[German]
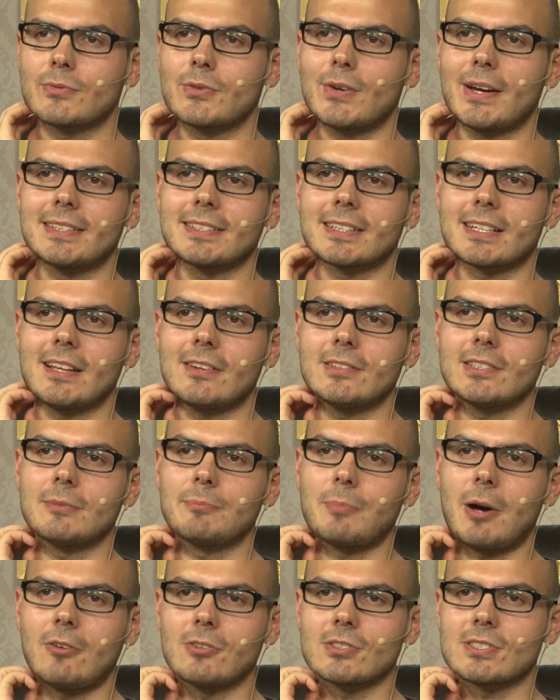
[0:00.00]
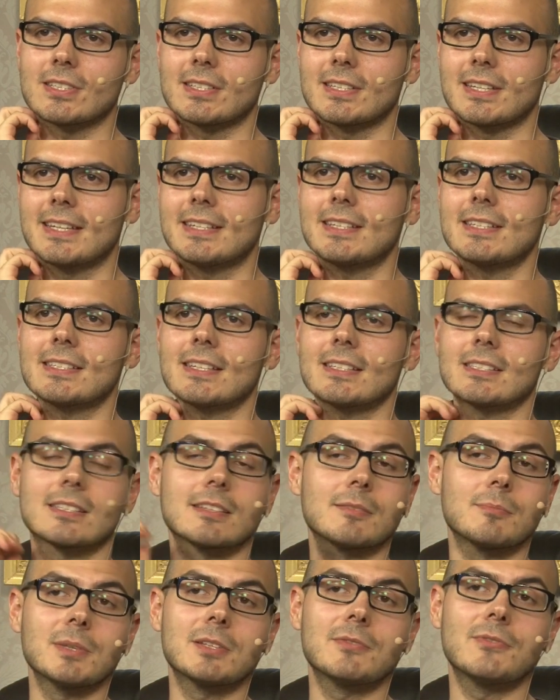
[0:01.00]
für eine kleine Pause
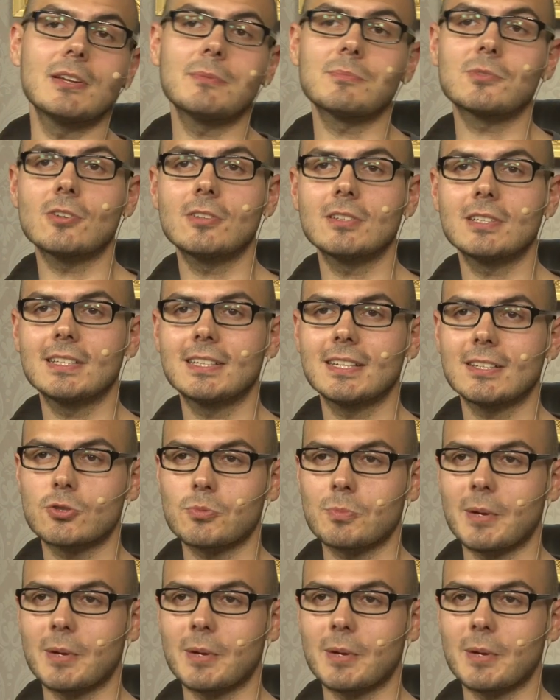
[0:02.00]
hingesetzt. Mit wem sollte ich jetzt